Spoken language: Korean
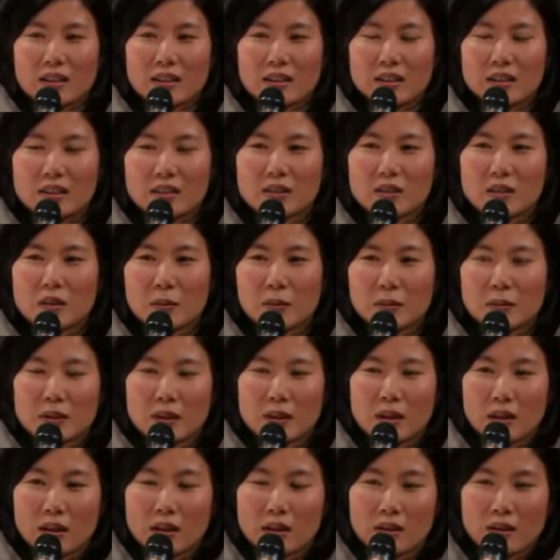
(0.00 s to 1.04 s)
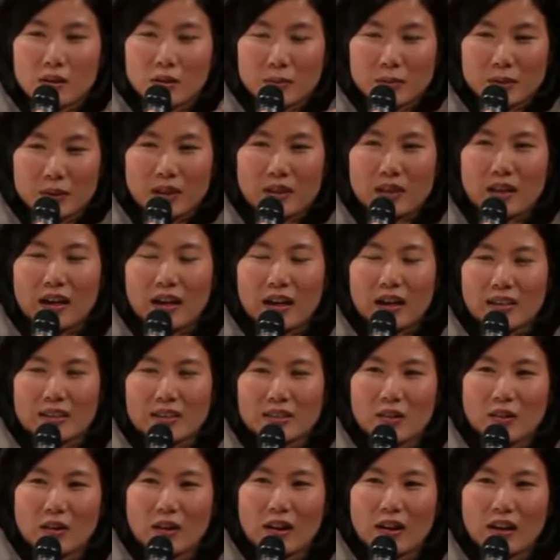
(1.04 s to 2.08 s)
직접 이제 기업체에
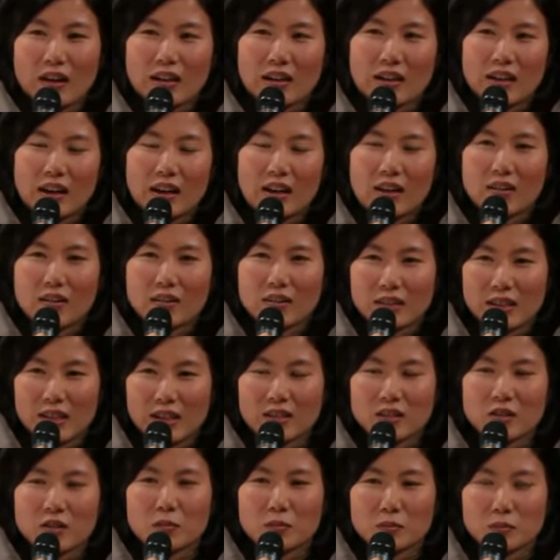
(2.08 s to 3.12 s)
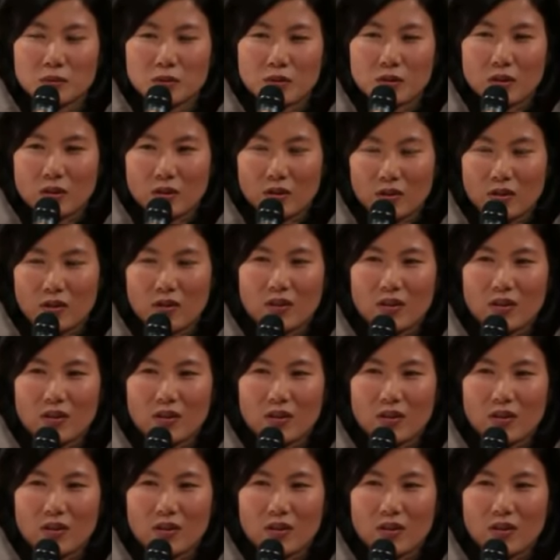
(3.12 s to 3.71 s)
나가서 강의를 한 건 작년부터.